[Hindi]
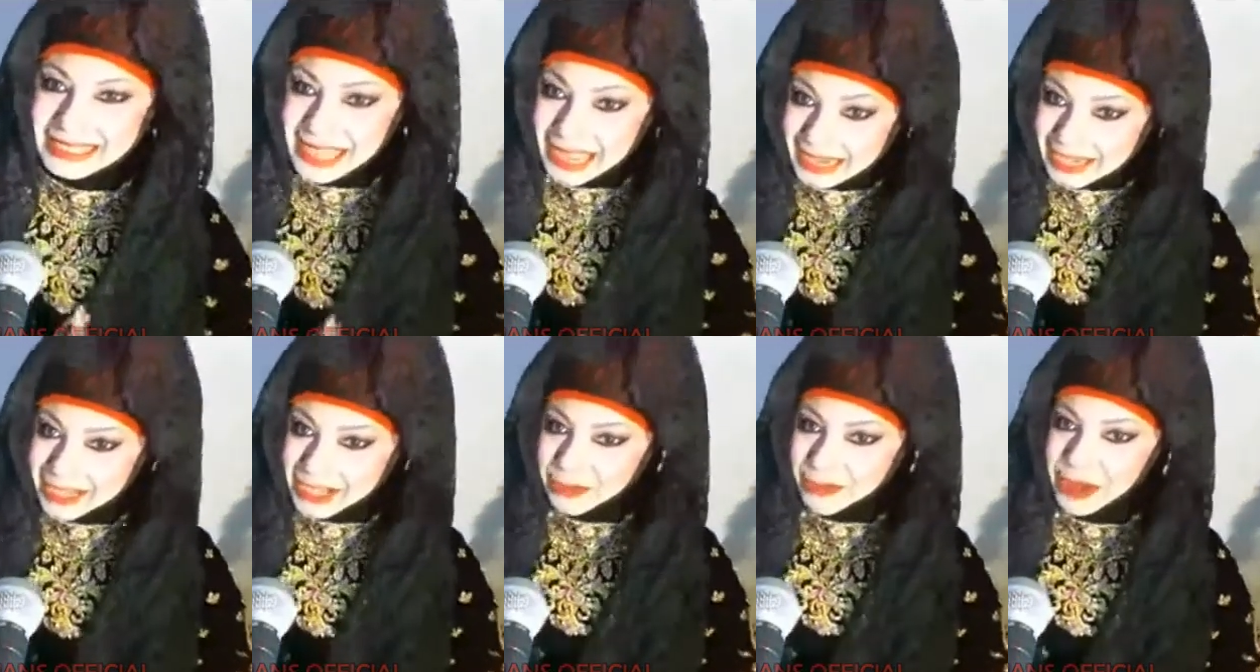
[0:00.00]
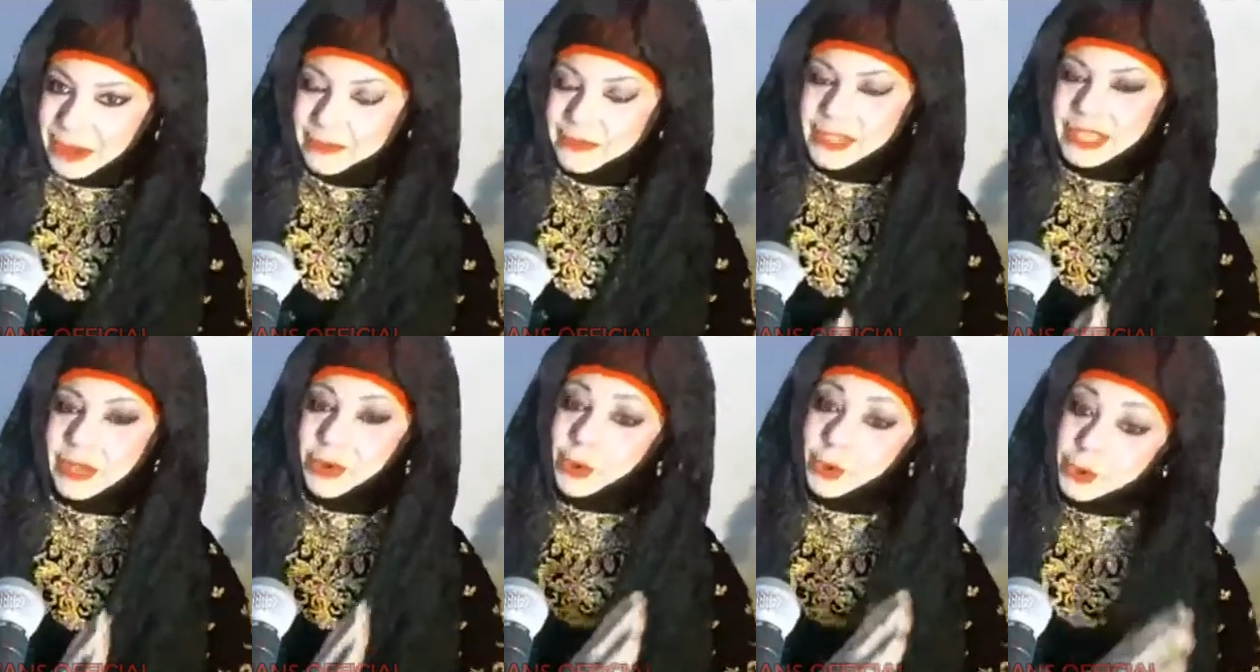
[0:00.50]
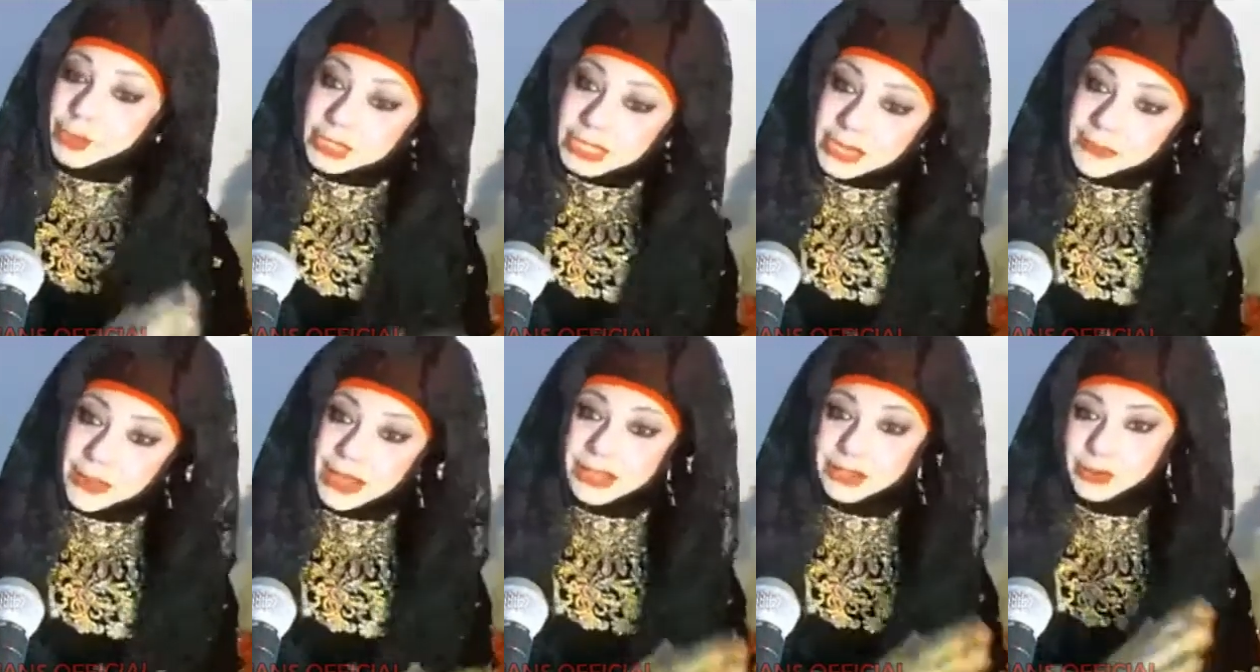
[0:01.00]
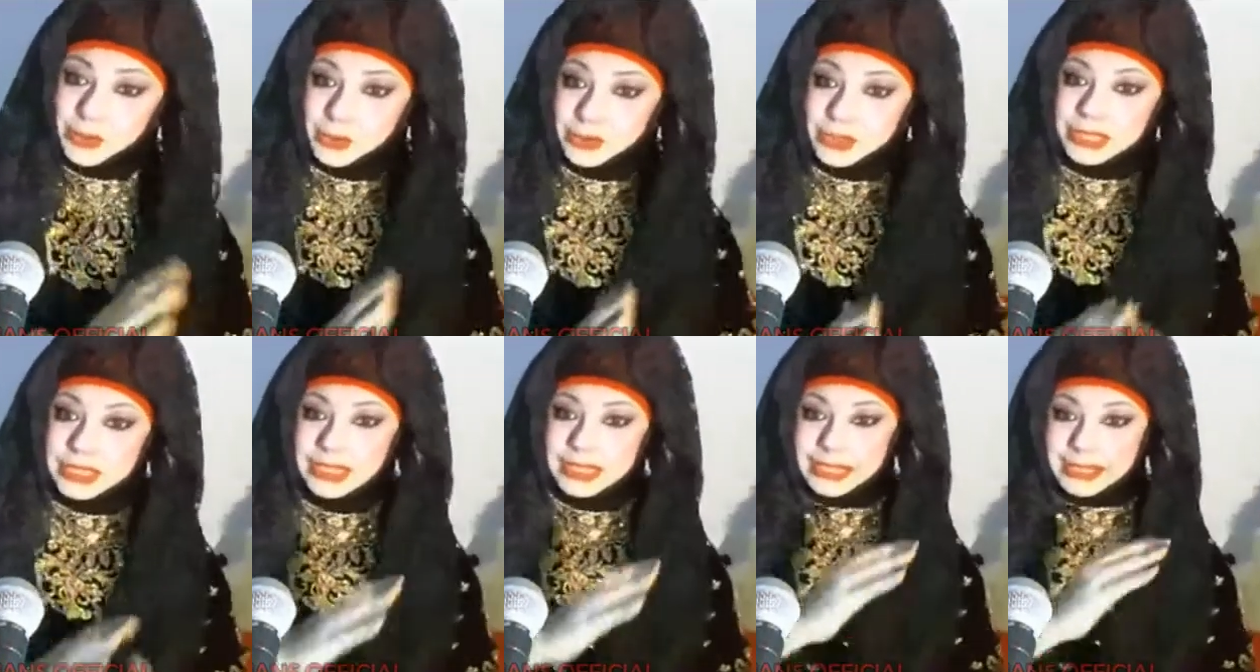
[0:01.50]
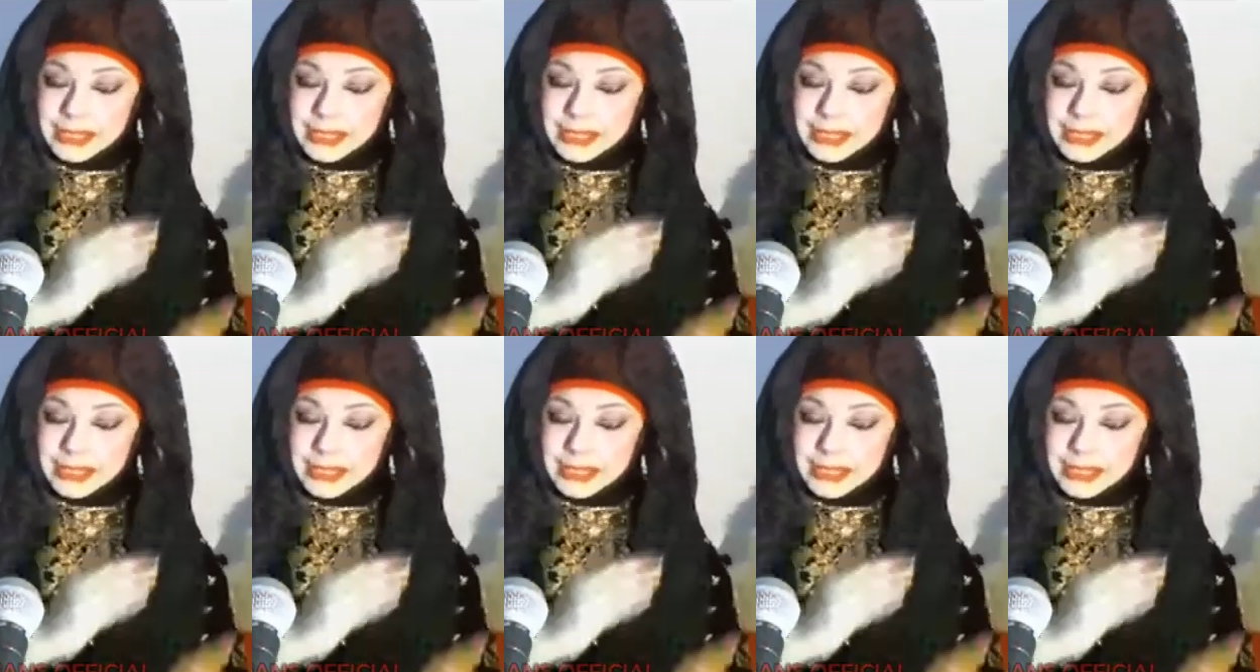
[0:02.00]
सही जवाब दिया और उसके बाद उन